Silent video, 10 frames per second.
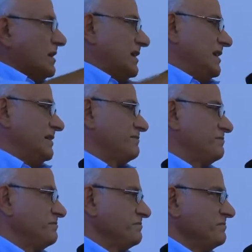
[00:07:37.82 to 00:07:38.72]
cuore
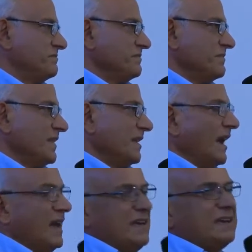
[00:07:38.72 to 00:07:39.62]
la sua
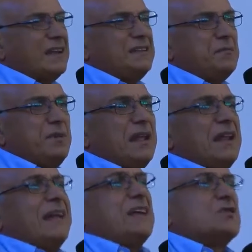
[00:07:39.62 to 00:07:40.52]
parola.
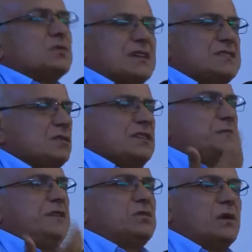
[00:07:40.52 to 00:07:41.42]
È
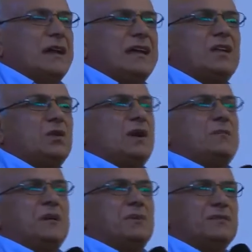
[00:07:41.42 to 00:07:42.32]
incredibile la
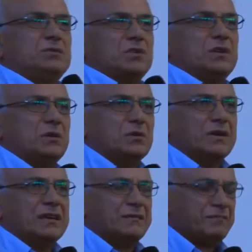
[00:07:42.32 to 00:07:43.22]
resurrezione
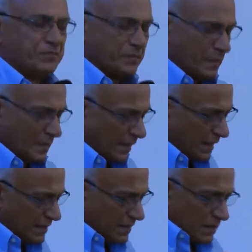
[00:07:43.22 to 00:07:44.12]
spirituale che noi abbiamo avuto in